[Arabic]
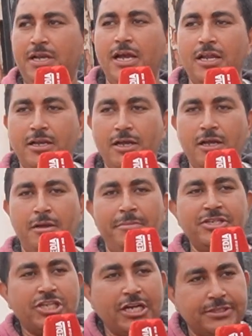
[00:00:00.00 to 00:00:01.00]
الحل
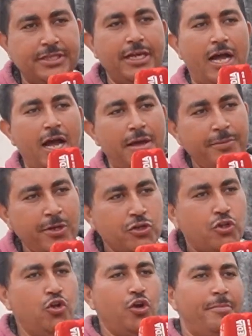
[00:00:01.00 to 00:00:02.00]
ماشي حضي عام
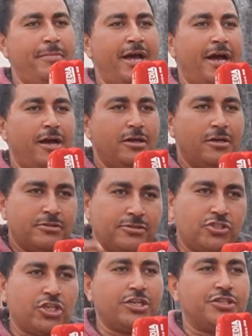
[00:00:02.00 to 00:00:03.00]
تلوح ماح
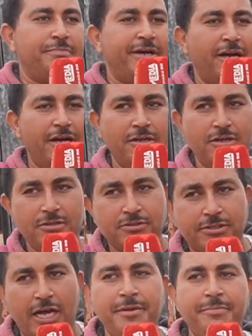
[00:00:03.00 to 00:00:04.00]
تشرد ماح
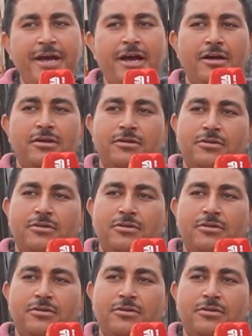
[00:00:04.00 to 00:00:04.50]
طايماح